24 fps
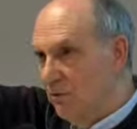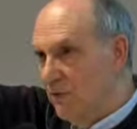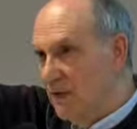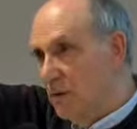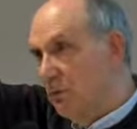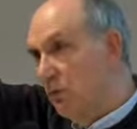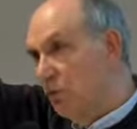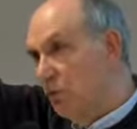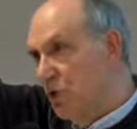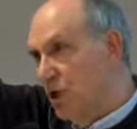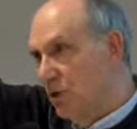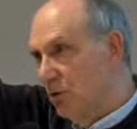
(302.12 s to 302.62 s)

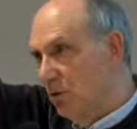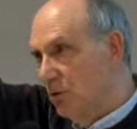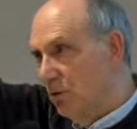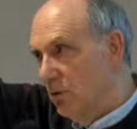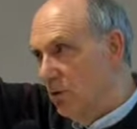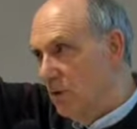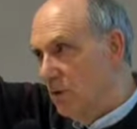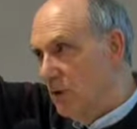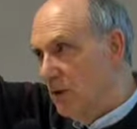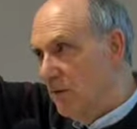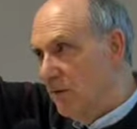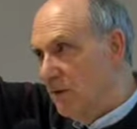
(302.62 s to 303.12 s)
Facciamo un
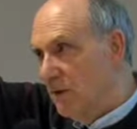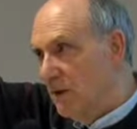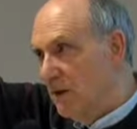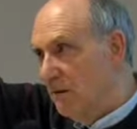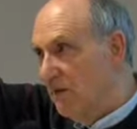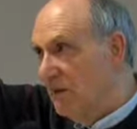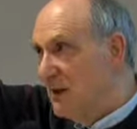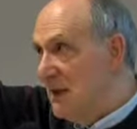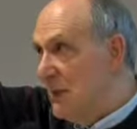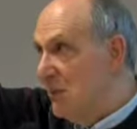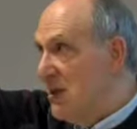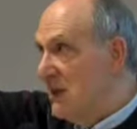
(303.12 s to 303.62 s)
circolo.
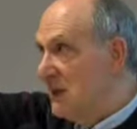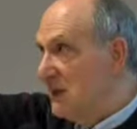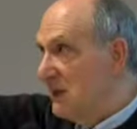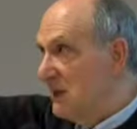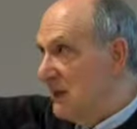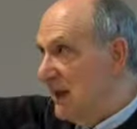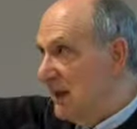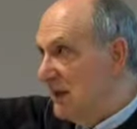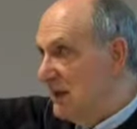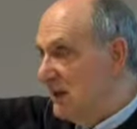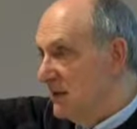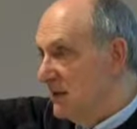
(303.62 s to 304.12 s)
Vediamo gli altri
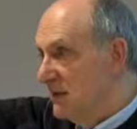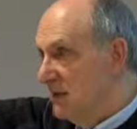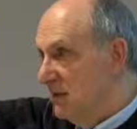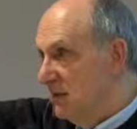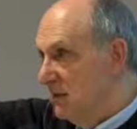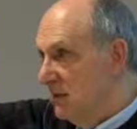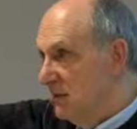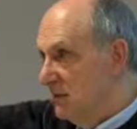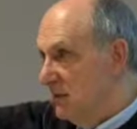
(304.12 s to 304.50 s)
testi.